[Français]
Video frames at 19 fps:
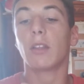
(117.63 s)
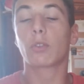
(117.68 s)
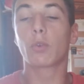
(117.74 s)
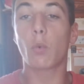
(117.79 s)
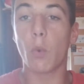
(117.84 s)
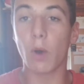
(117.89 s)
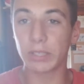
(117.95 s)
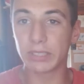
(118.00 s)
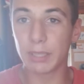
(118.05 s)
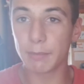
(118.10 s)

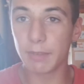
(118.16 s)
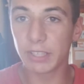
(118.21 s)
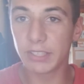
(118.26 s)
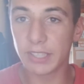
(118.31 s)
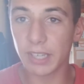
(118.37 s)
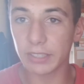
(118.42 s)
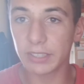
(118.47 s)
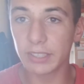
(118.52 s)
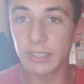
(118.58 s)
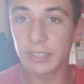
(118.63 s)
Troisième
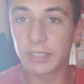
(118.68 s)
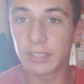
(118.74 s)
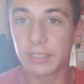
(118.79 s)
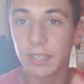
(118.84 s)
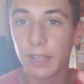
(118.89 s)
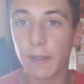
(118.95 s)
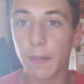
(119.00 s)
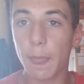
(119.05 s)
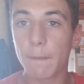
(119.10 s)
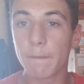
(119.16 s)
exercice,
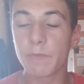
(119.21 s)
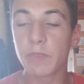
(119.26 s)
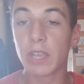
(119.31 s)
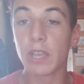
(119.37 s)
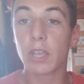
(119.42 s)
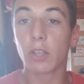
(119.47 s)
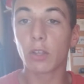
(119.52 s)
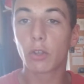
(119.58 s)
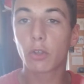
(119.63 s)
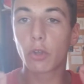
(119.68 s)
c'est
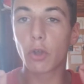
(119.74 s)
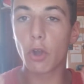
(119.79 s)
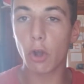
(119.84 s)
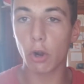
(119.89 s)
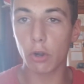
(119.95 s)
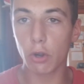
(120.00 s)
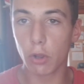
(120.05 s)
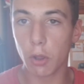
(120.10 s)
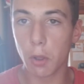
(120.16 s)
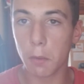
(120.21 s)

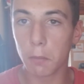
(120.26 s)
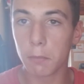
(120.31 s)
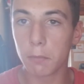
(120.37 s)
curl